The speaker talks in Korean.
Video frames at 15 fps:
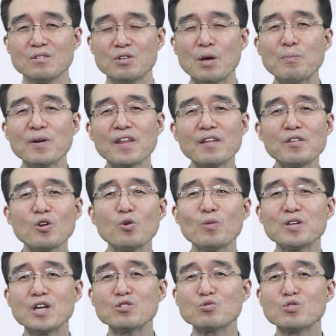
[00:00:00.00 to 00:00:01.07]
내 편한
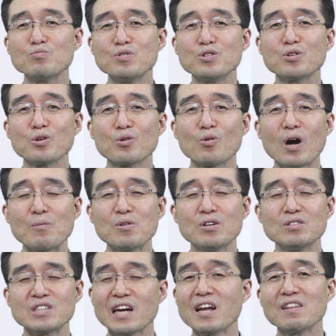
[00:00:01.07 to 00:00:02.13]
대로만 예수를 믿으려고
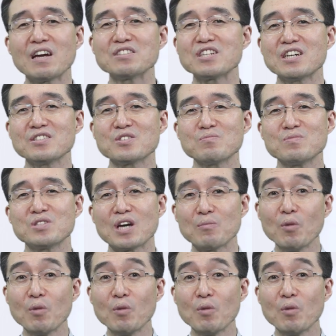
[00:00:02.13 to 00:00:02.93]
하면 자라나지 않습니다.